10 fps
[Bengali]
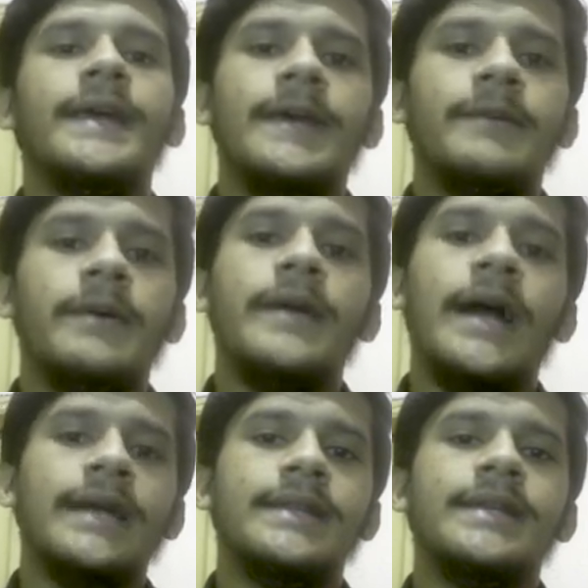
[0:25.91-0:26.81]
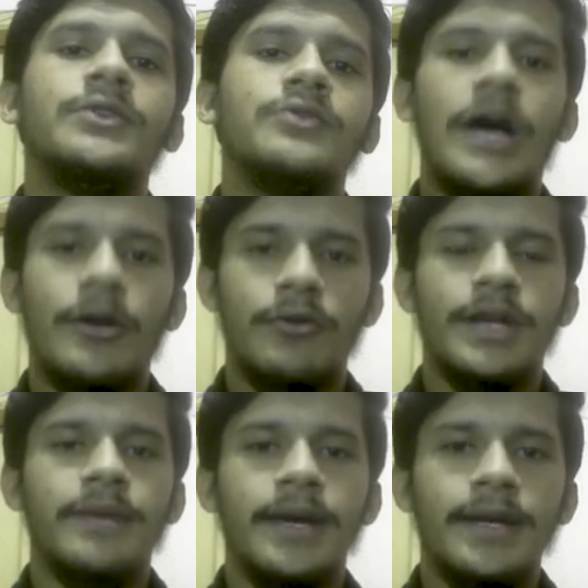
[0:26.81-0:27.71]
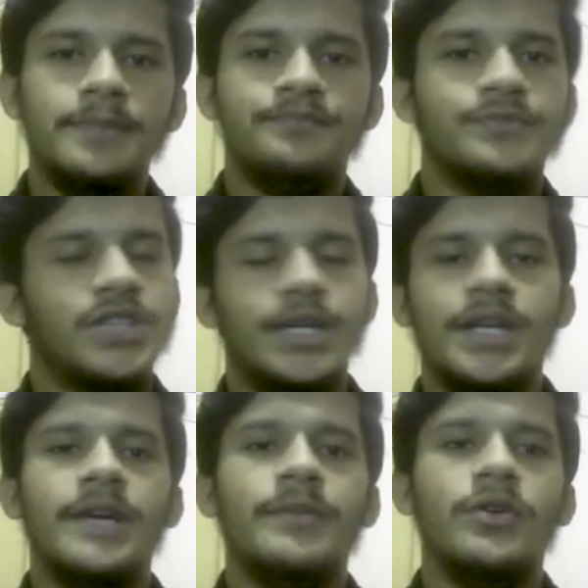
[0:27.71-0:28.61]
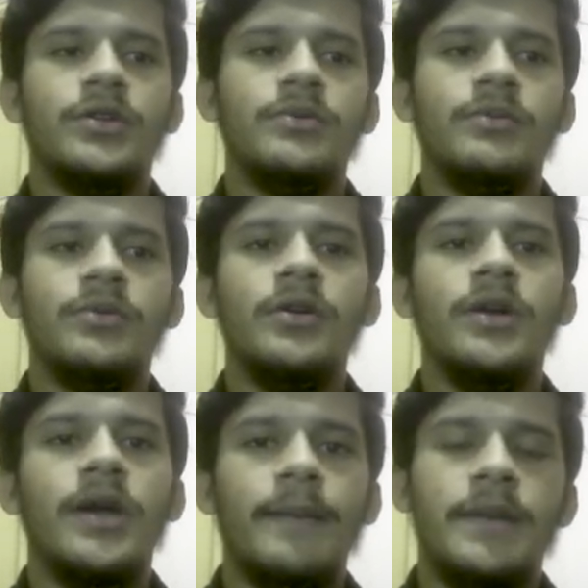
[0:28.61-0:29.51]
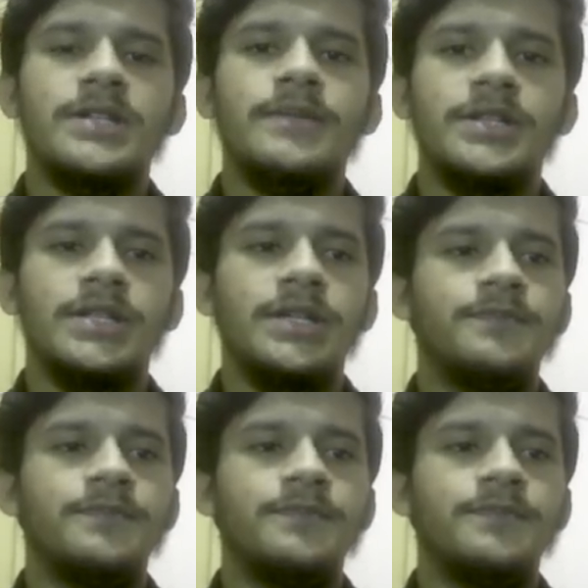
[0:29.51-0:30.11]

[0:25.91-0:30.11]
কিভাবে আগে থেকে একটু ধারণা নেবেন সেটা নিয়ে আমরা কথা বলবো পাশাপাশি